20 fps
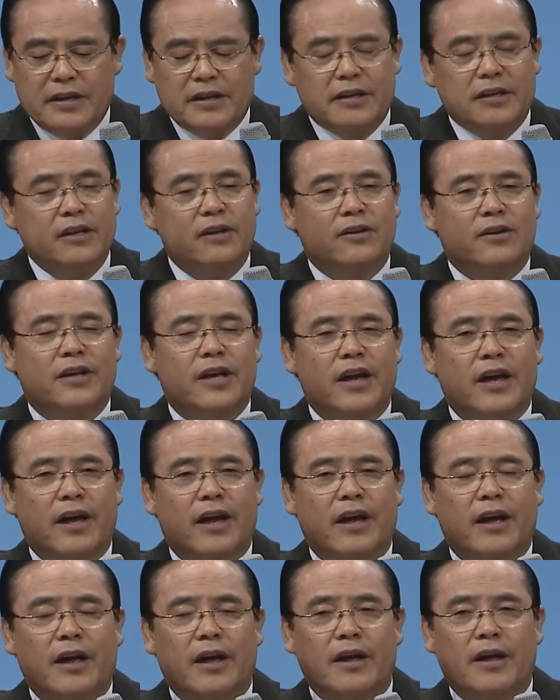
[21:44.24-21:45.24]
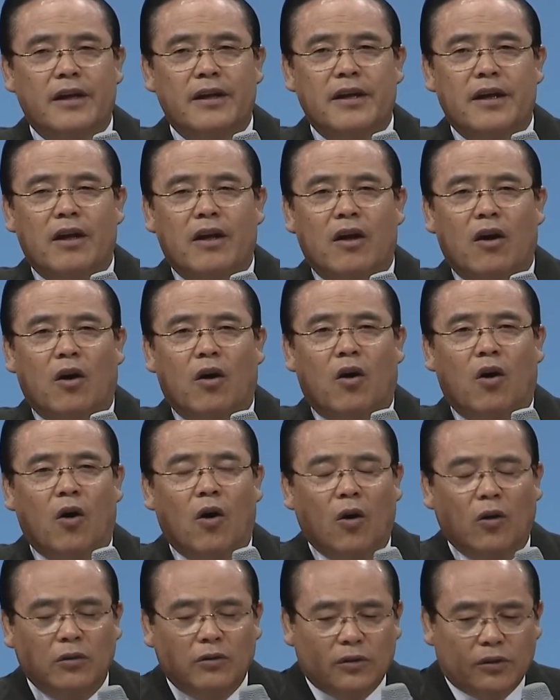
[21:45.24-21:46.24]
이렇게
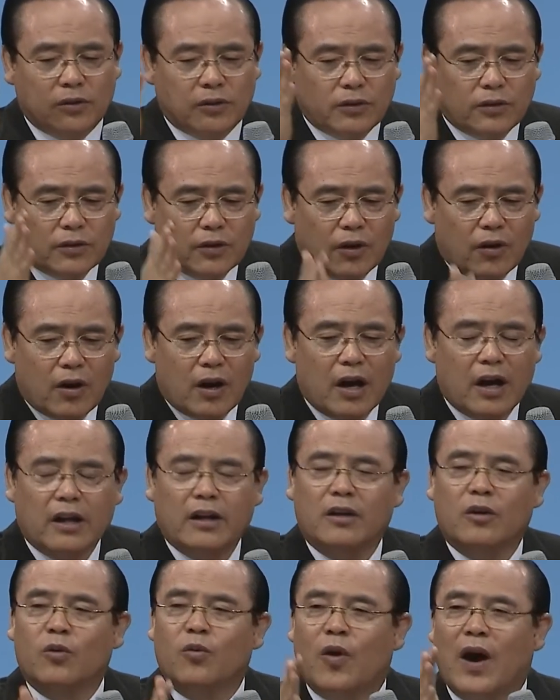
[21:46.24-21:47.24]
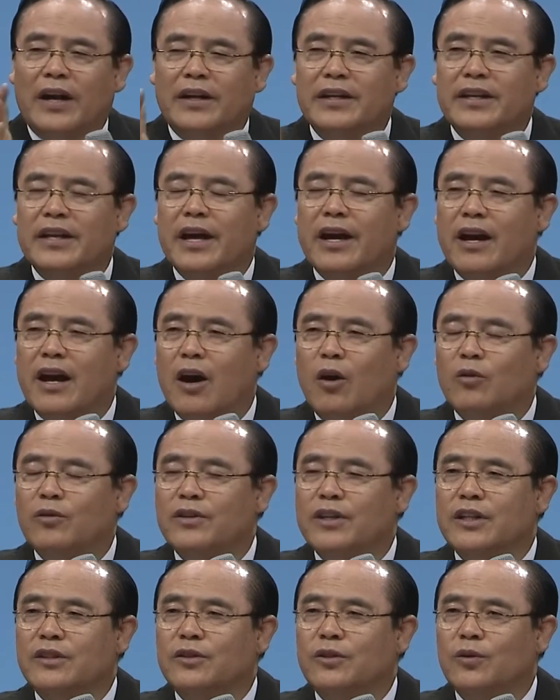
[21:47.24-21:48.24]
어떠한 관계
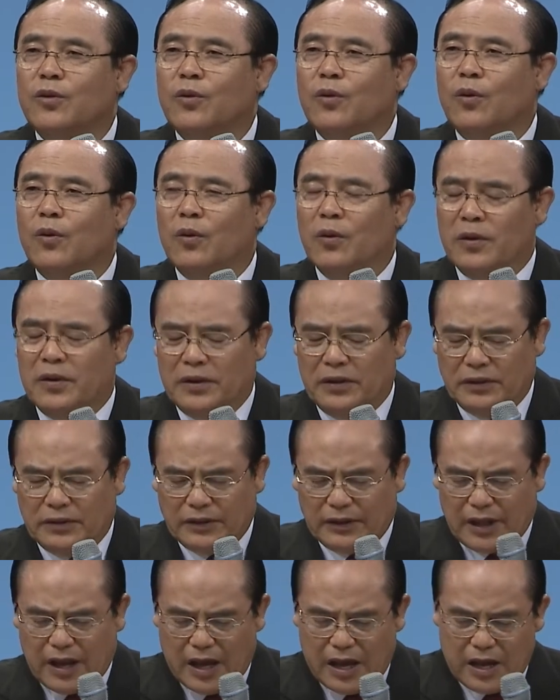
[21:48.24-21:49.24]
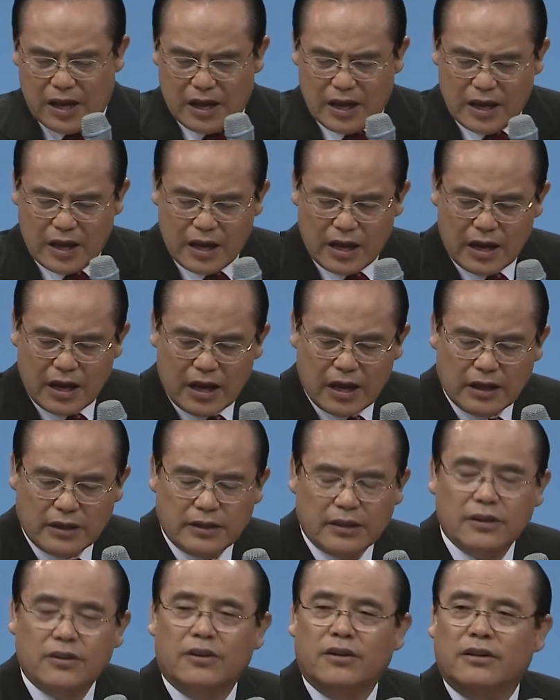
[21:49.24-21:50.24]
가운데서도 다
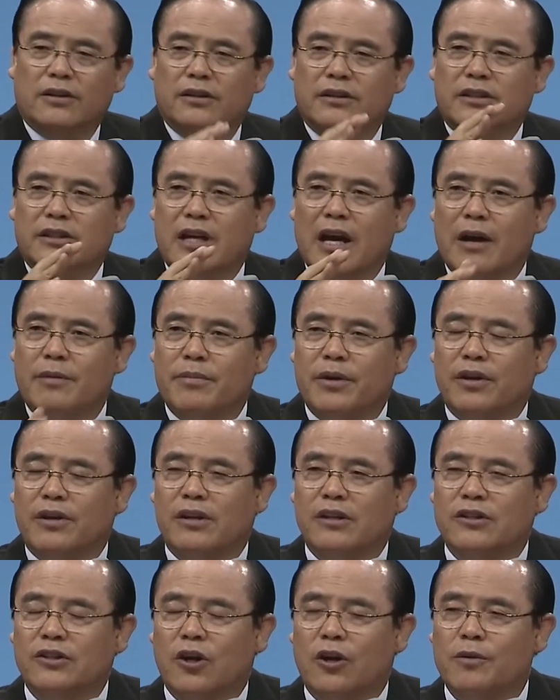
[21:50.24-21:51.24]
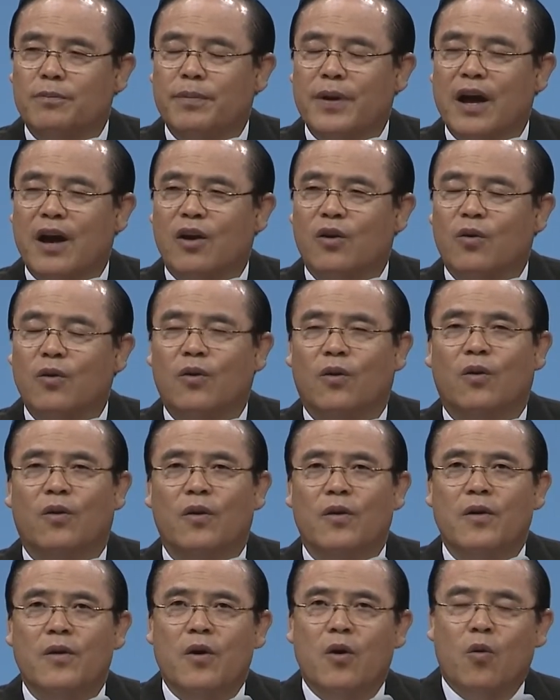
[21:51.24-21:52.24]
이런 차별을 철폐하고
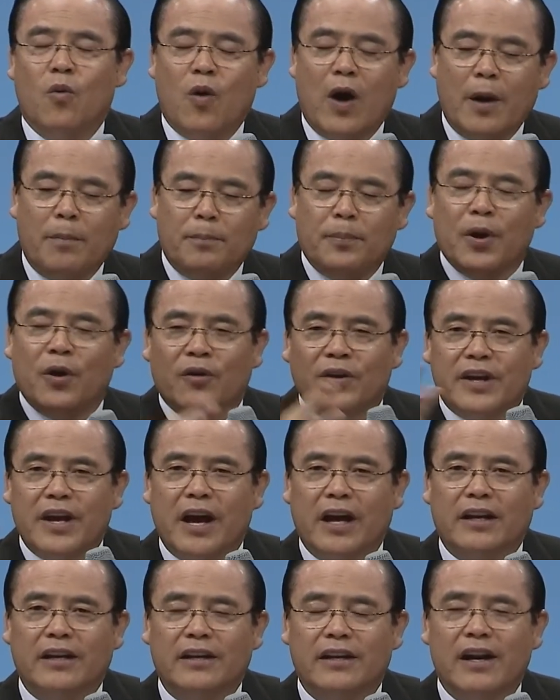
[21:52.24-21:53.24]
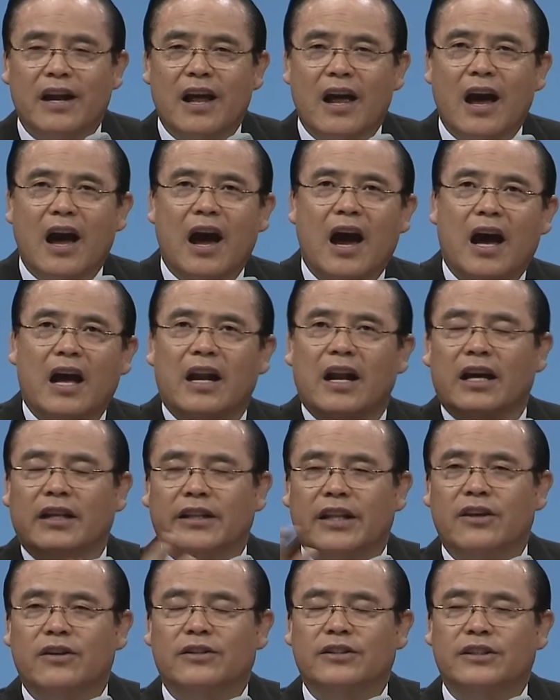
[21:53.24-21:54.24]
화평케 하는 하나
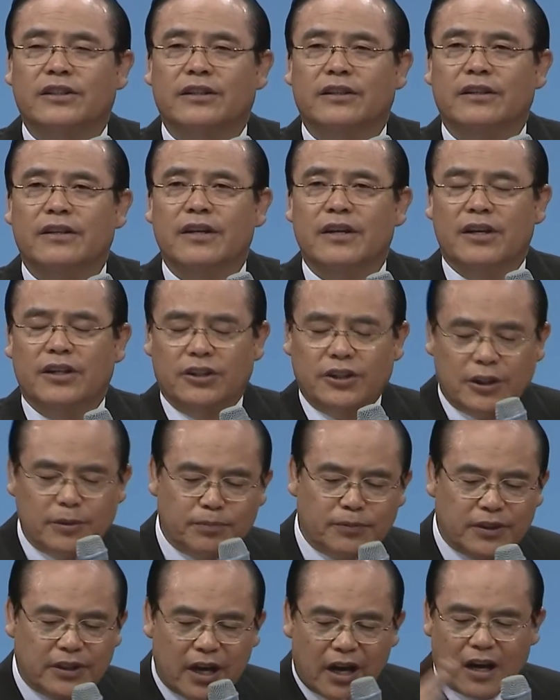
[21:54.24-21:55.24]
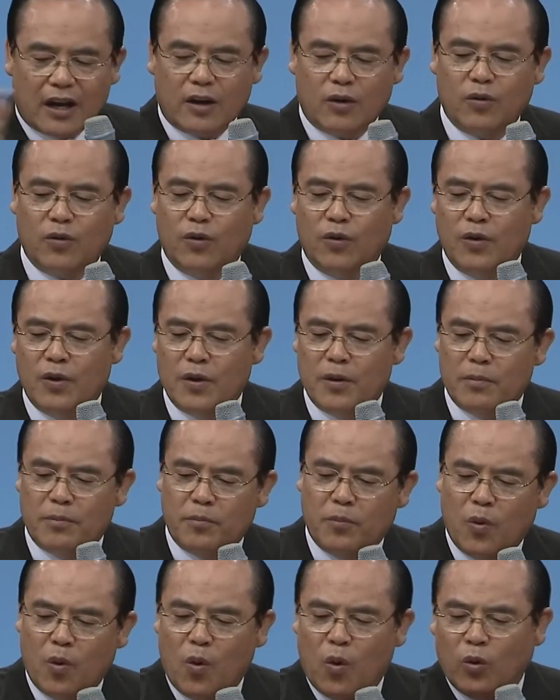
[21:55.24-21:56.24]
되어지는 십자가로
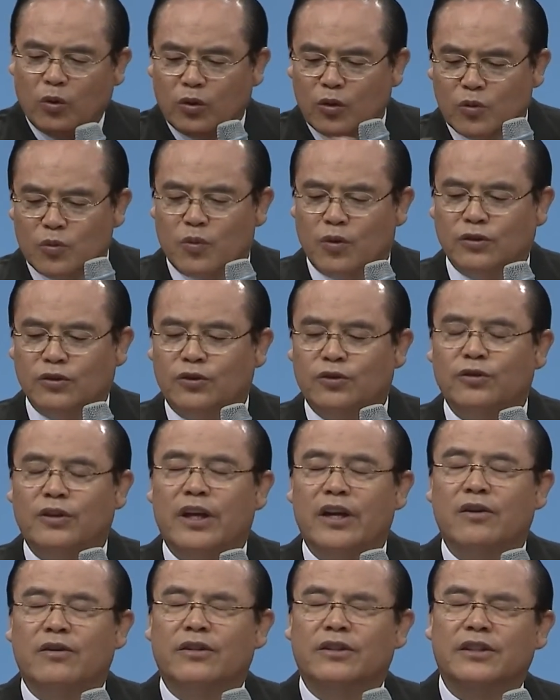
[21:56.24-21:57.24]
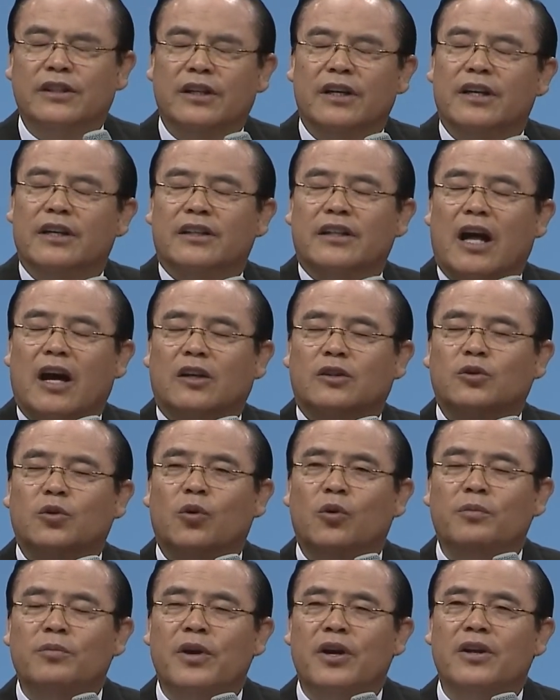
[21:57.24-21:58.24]
모든 원수된 것이 다
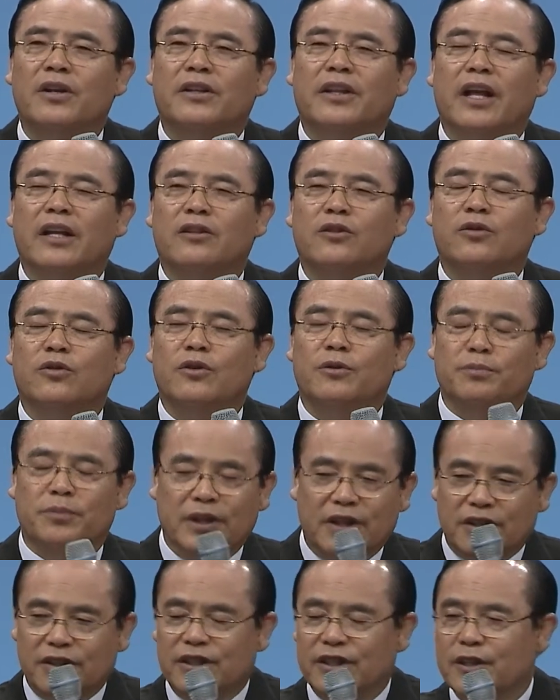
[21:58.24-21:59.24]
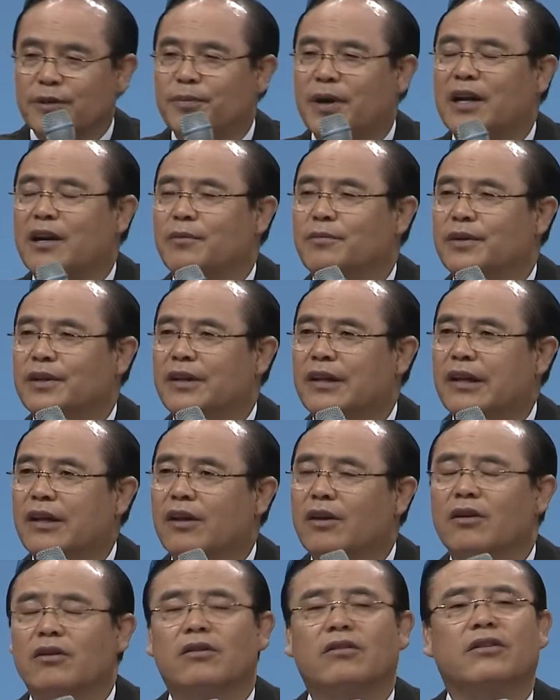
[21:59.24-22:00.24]
소멸된 줄 믿으시기 바랍니다.
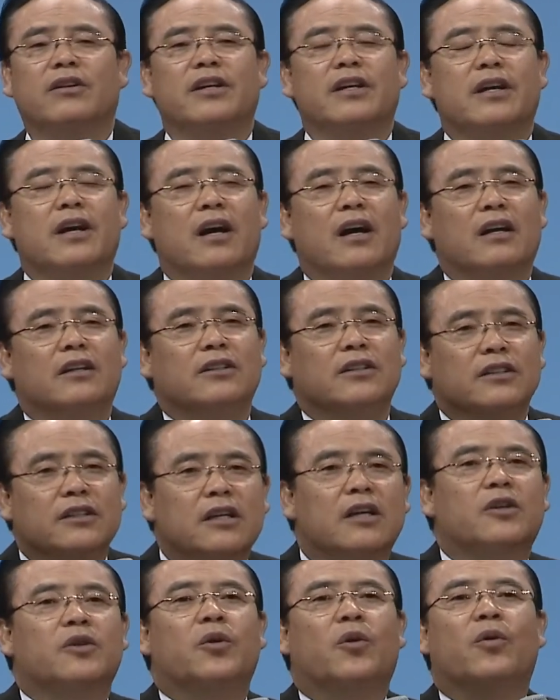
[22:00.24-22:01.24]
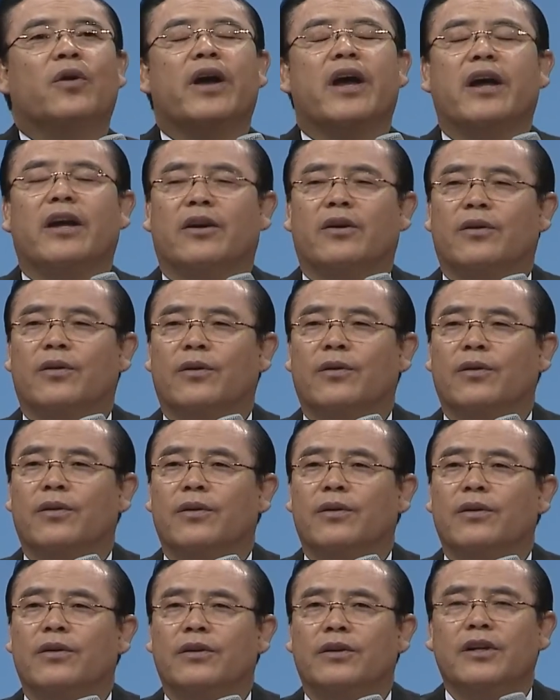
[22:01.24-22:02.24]
그러니까 이게 교회예요.
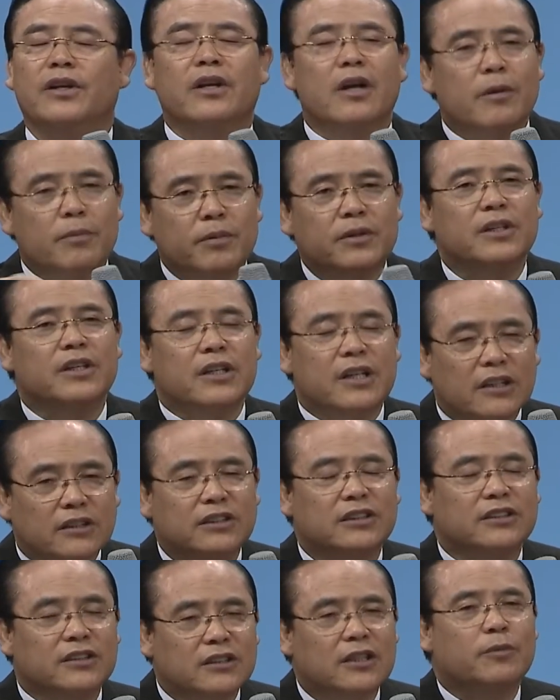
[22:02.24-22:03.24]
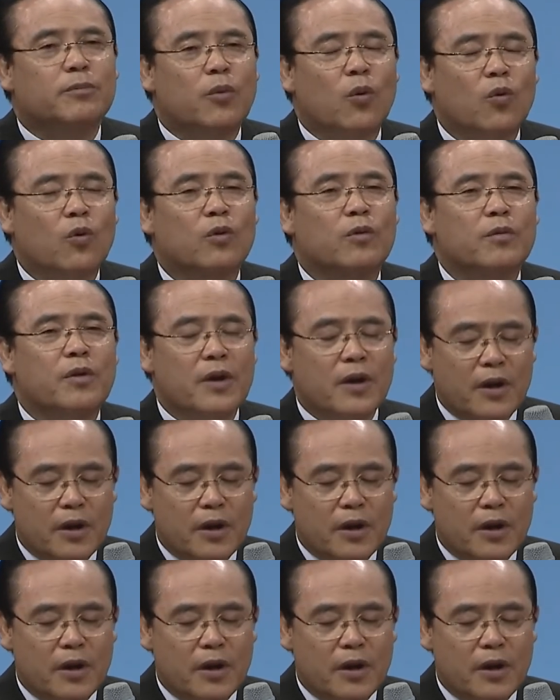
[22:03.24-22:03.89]
이게 이게 진짜 복음